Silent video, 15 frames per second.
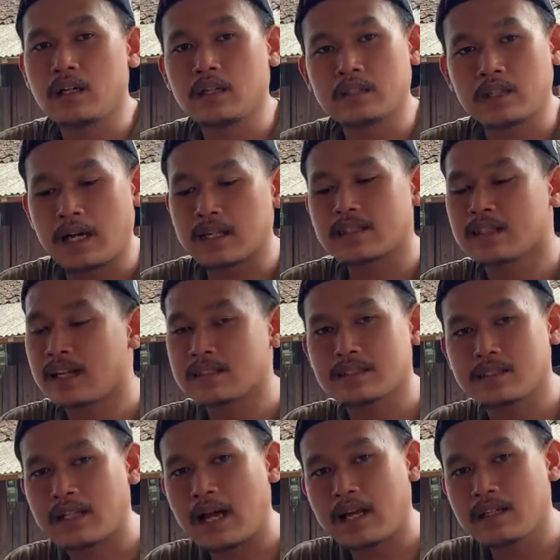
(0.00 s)
tengah-tengah uh,
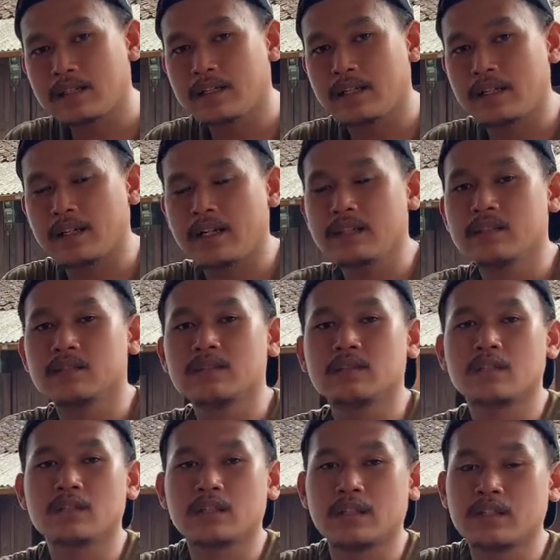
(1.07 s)
stang ya kan itu
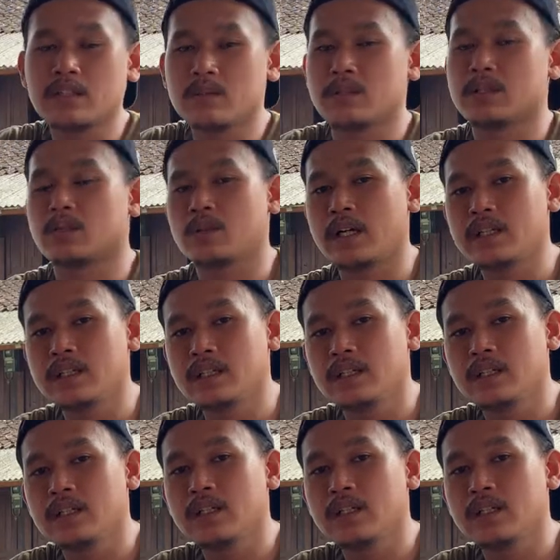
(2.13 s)
terus nanti dimasukkan ke